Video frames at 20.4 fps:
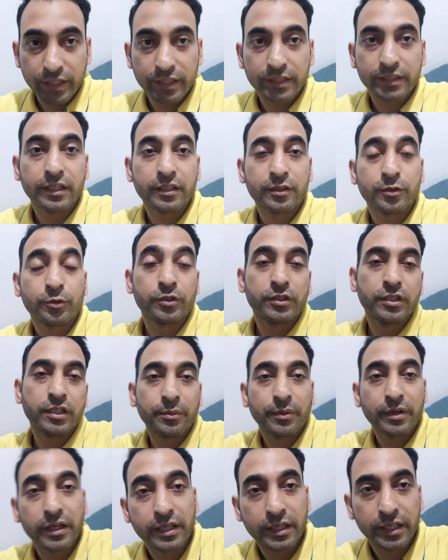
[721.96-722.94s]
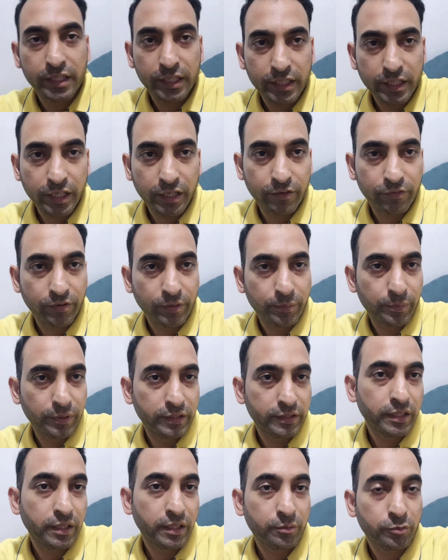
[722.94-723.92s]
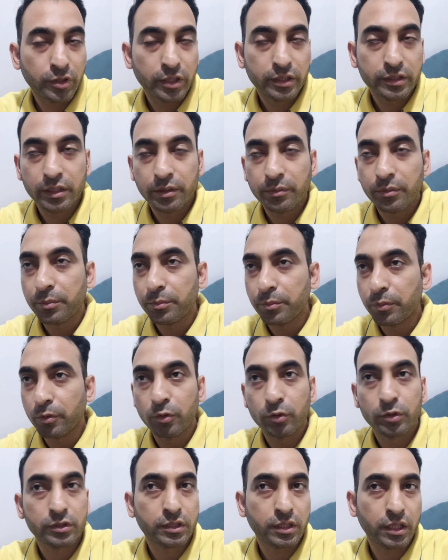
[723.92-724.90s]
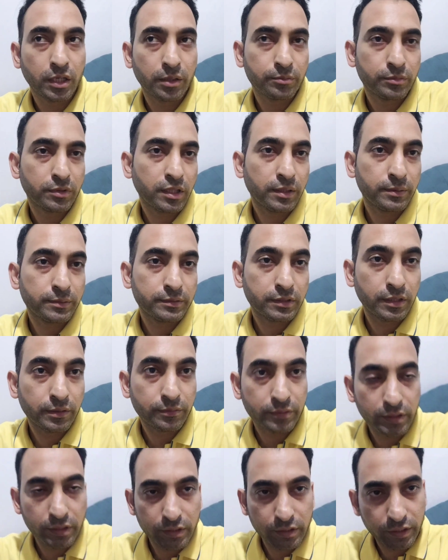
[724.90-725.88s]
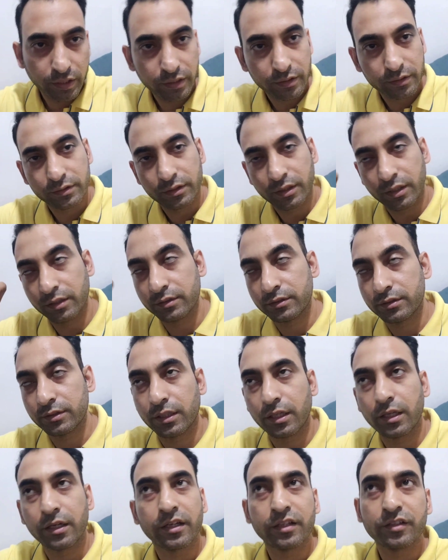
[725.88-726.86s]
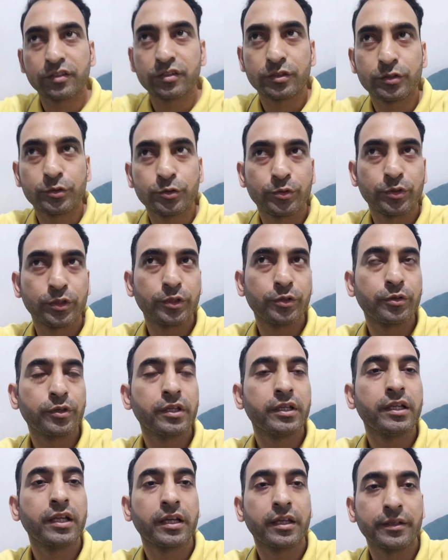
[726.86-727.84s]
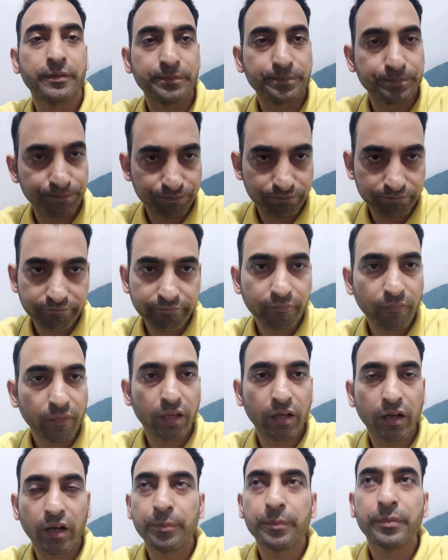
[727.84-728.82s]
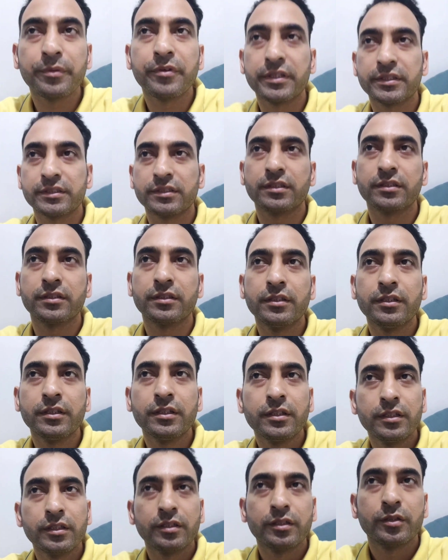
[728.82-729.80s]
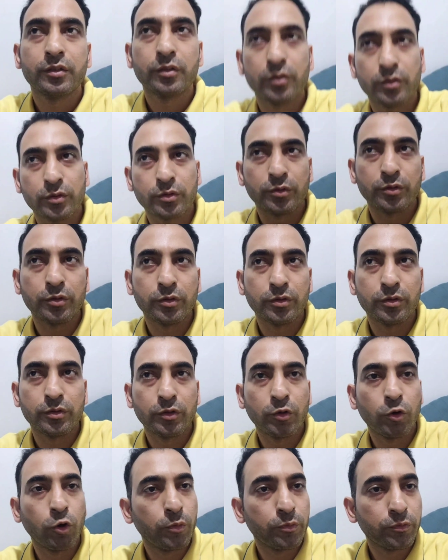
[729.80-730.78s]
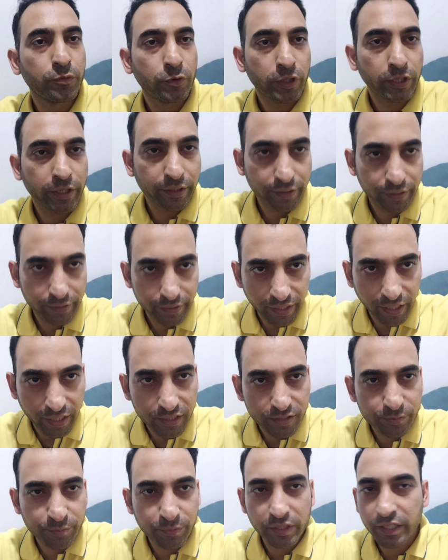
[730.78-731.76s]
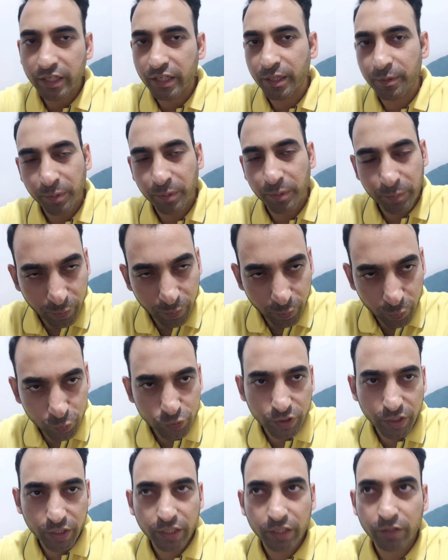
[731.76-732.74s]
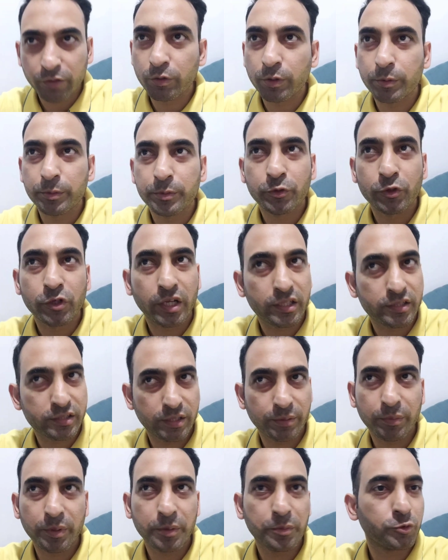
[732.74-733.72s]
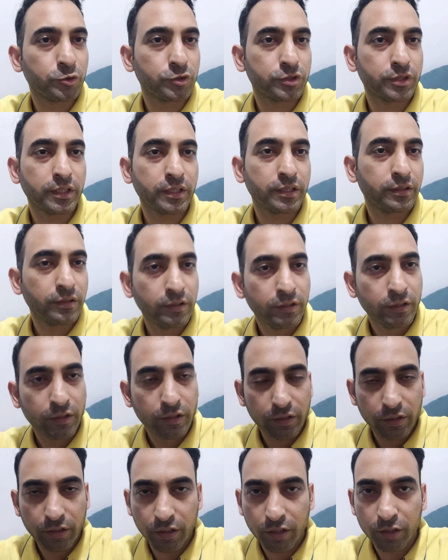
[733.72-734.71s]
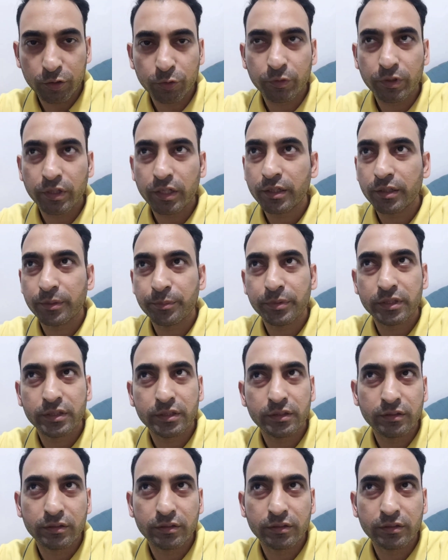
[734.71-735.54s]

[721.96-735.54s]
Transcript: निकलते हैं थोड़ी देर में घर के लिए फिर मिलते हैं आपको आज दिन में बहुत काम था मतलब कि हद से ज़्यादा टेंशन छुट्टी तो की लेकिन काम भी वैसे थे तो होपफुली टाइल्स मेरी घर पे पहुंच जाएं क्योंकि अभी वो रास्ते में ही पहुंचा है ऑटो वाला अभी